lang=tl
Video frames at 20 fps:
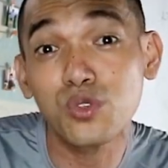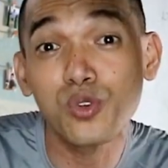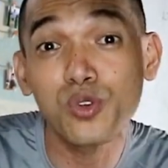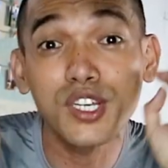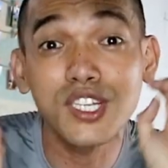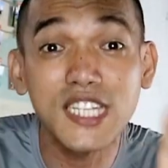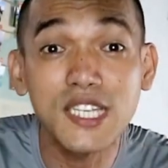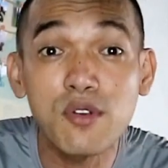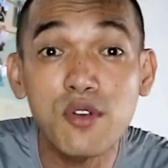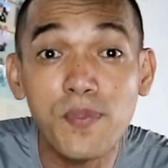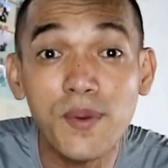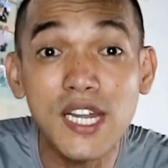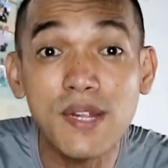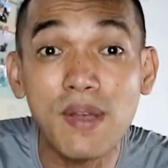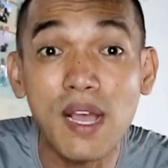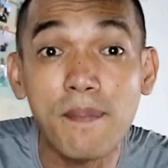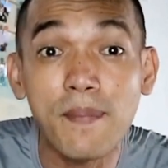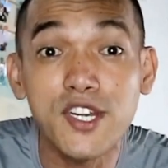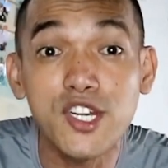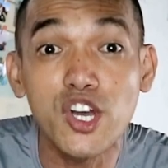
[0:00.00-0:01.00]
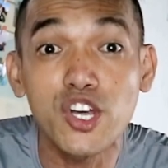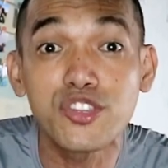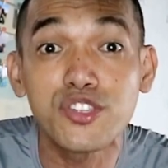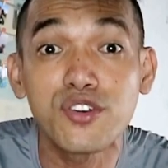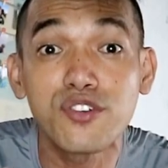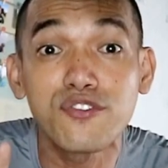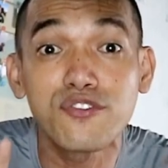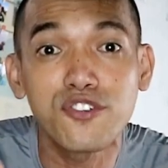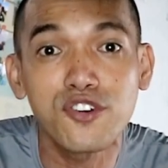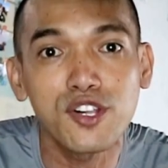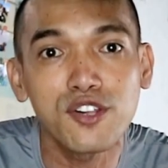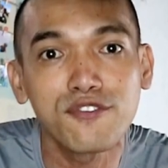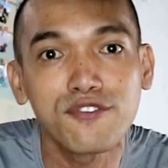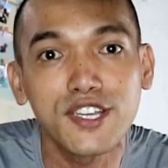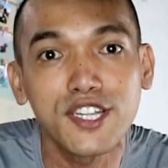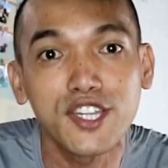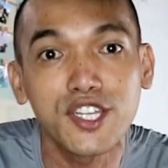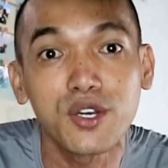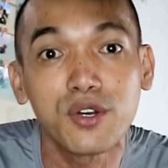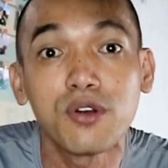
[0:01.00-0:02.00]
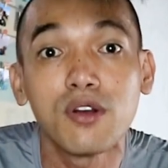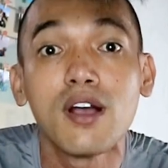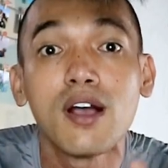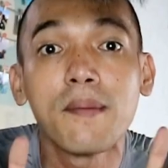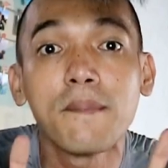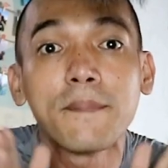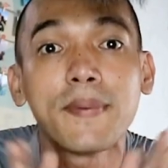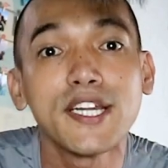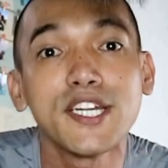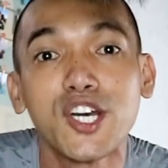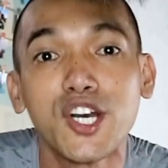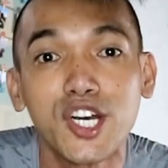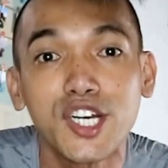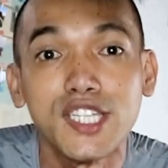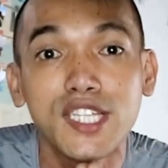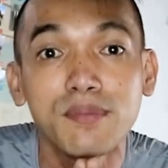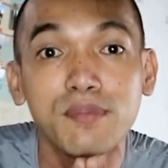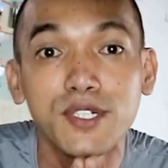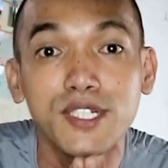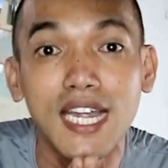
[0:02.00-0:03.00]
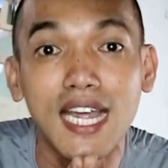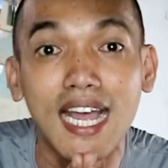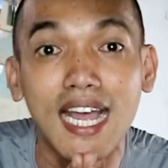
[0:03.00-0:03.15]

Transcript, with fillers: Kung hindi mo pa napapanood yung full video, panoodin mo